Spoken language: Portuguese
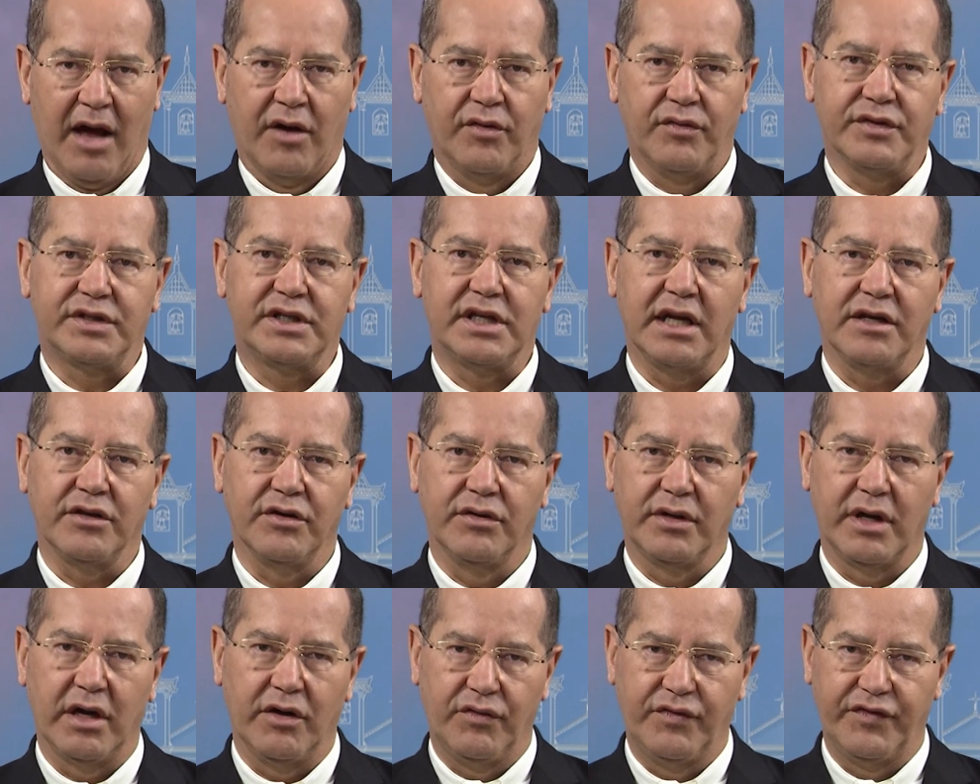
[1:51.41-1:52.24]
O
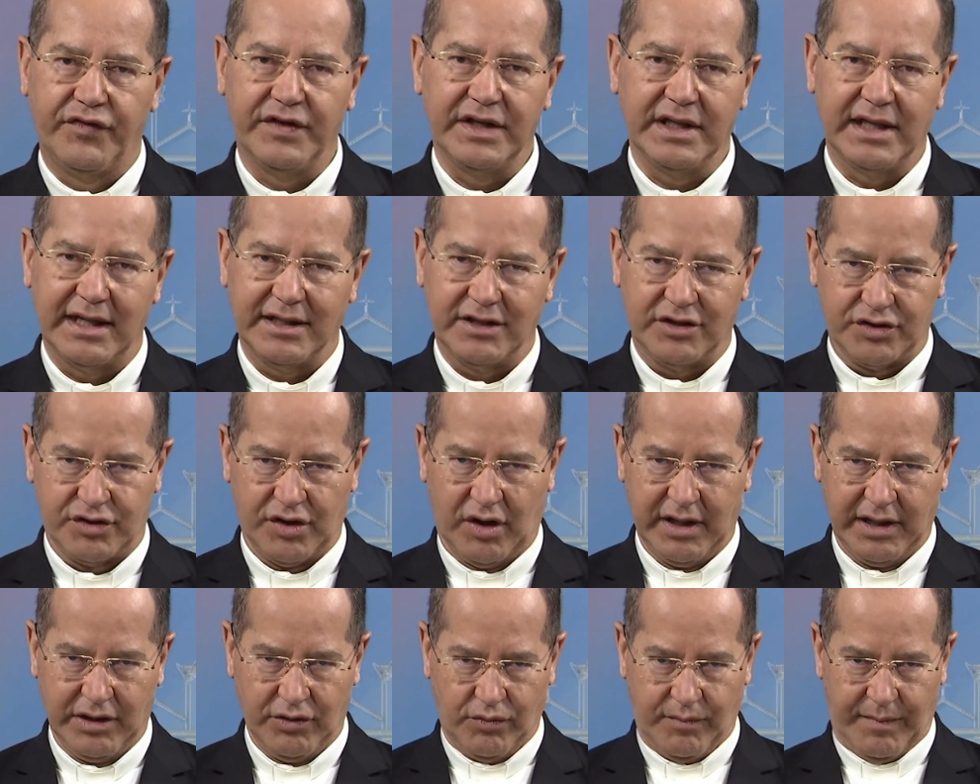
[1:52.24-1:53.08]
Senhor é o fim da
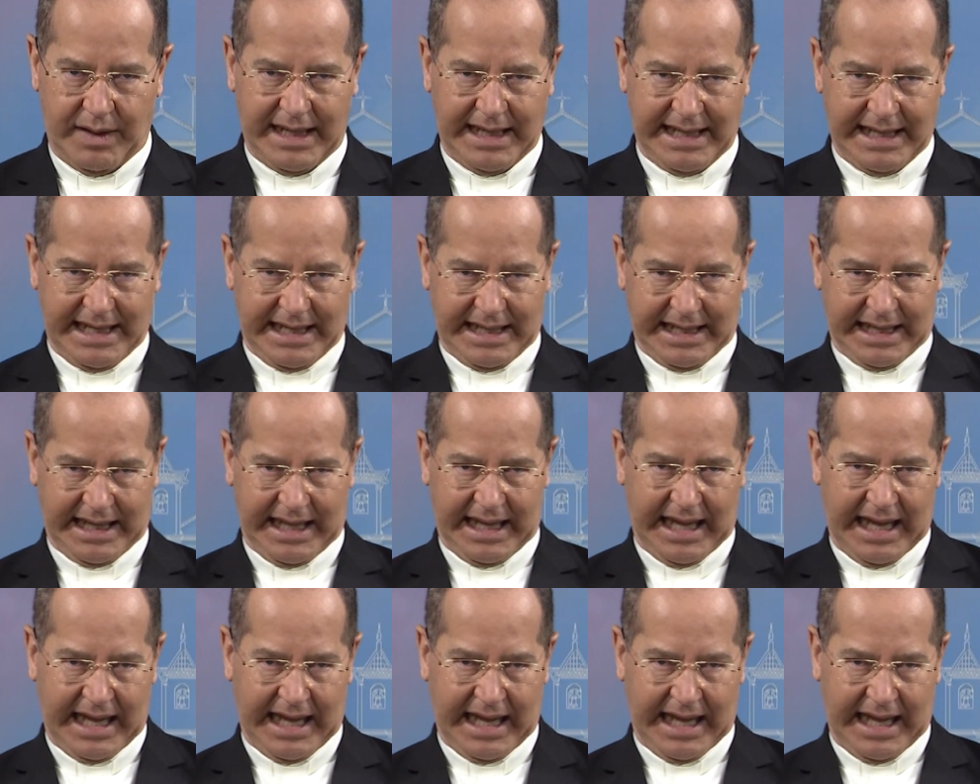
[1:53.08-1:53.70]
história humana,